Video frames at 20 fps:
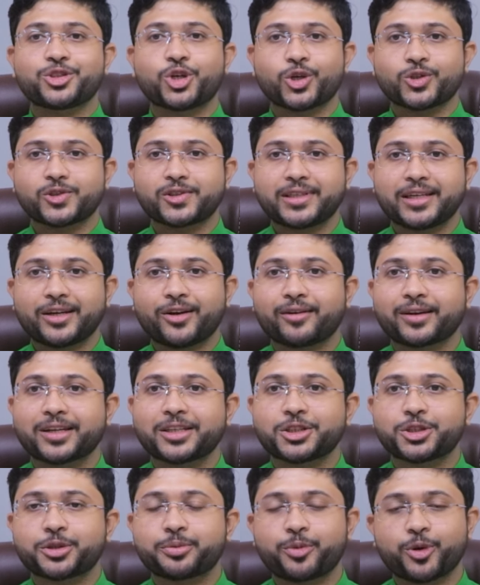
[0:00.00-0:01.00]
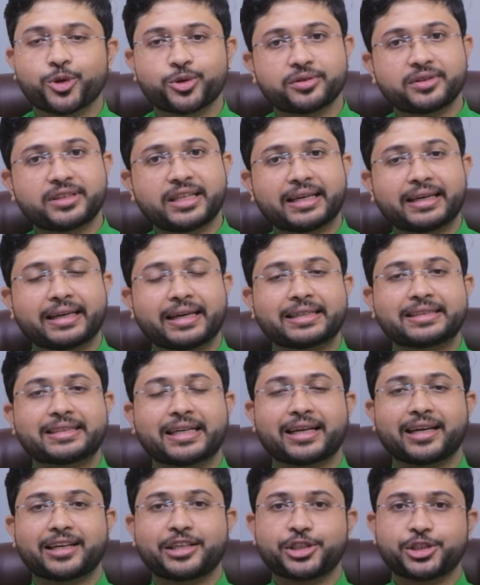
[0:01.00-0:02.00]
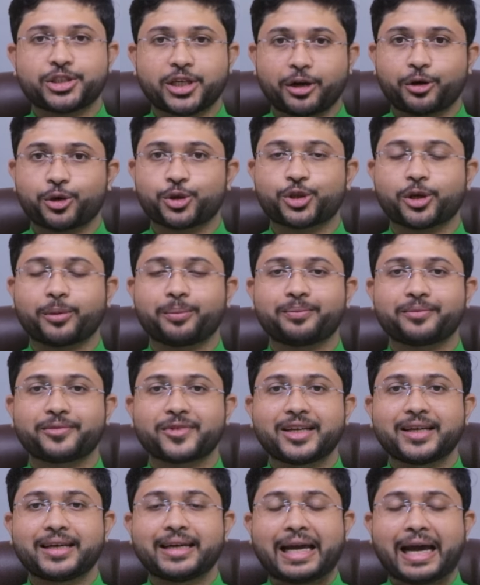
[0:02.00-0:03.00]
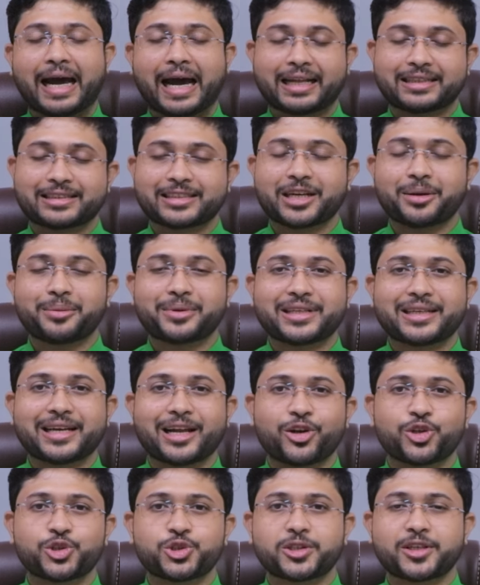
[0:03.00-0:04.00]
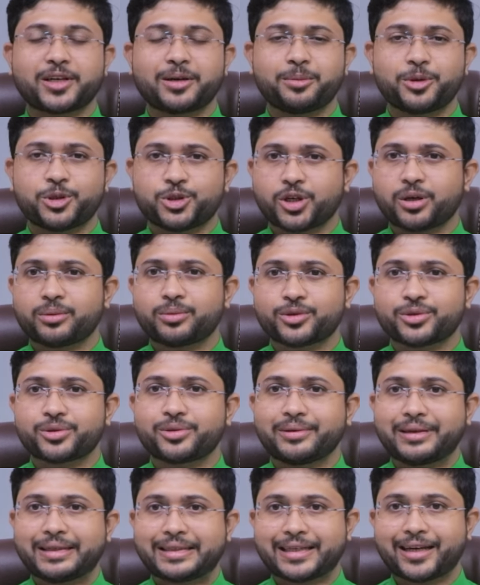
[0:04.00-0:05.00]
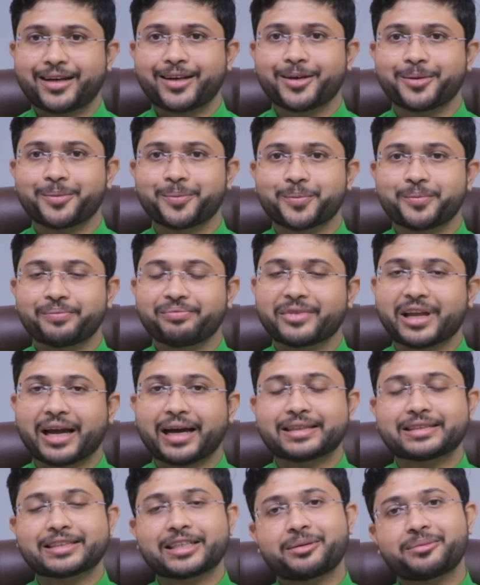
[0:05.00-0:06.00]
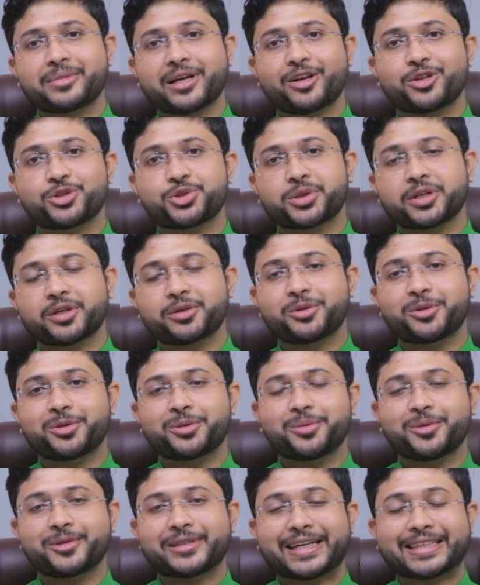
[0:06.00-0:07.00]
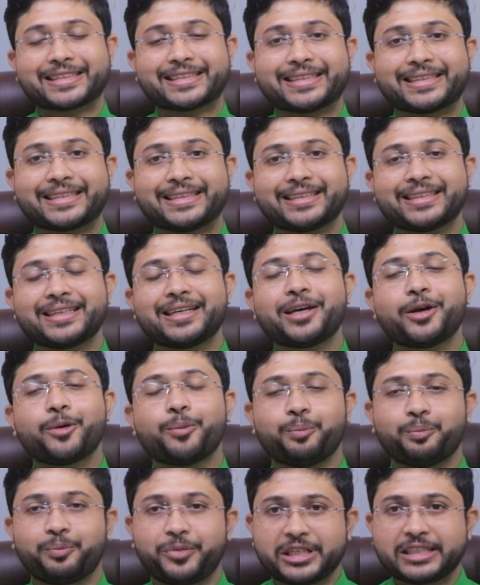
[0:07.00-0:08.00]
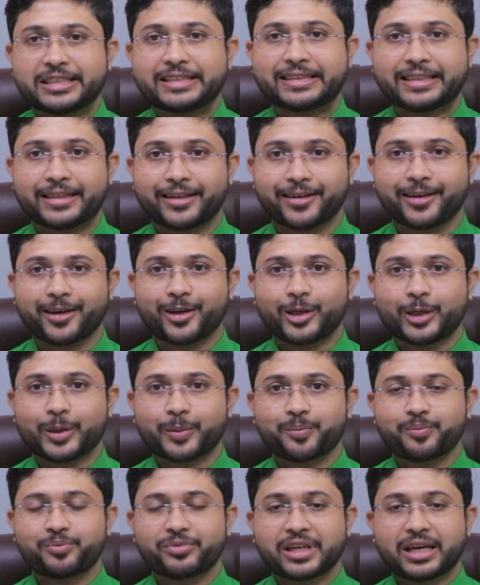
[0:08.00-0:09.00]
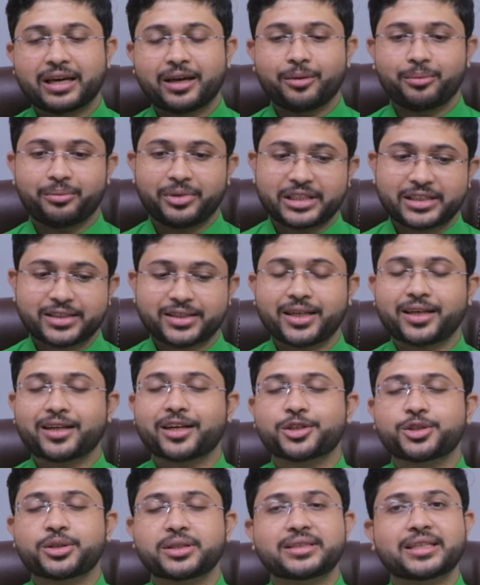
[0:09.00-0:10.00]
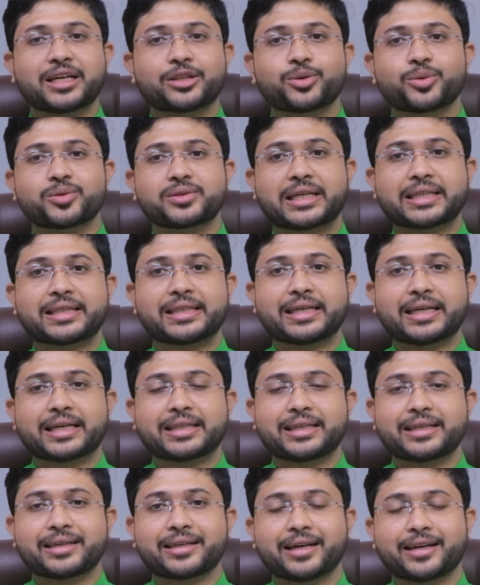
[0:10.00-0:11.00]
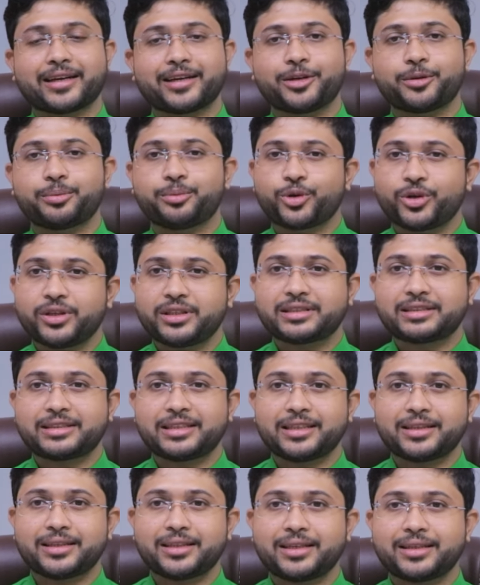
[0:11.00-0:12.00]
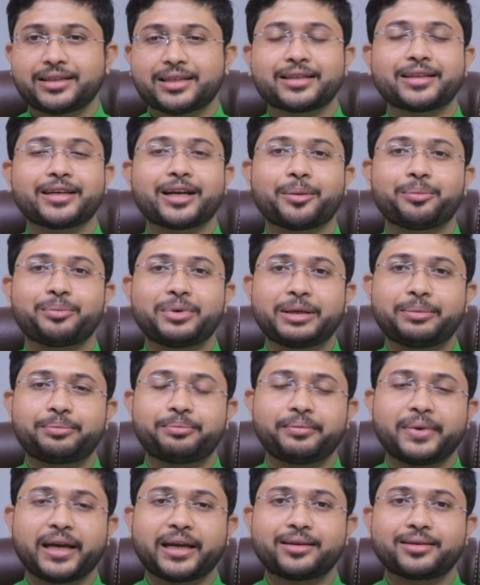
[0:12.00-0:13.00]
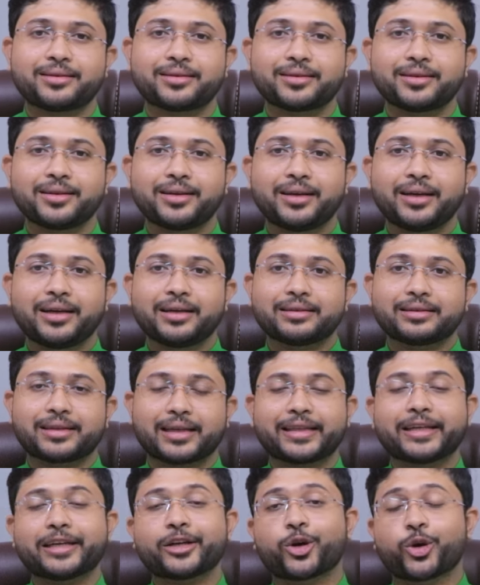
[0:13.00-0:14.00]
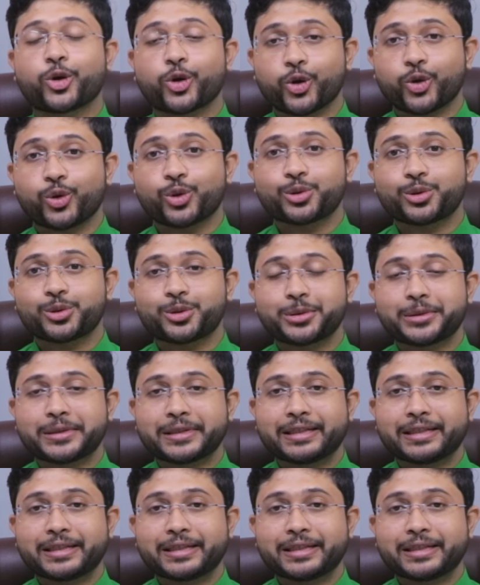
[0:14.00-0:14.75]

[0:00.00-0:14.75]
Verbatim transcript: জয় শ্রী গণেশ প্রত্যেককে জানাই স্বাগতম আজকে আমাদের আলোচনার বিষয়বস্তু কি জানেন আজকে আমরা আলোচনা করব রাশি বৃশ্চিককে নিয়ে বৃশ্চিক রাশির জাতক জাতিকাদের কারেন্ট পরিস্থিতি তাদের আপলিপমেন্ট তাদের গ্রোথ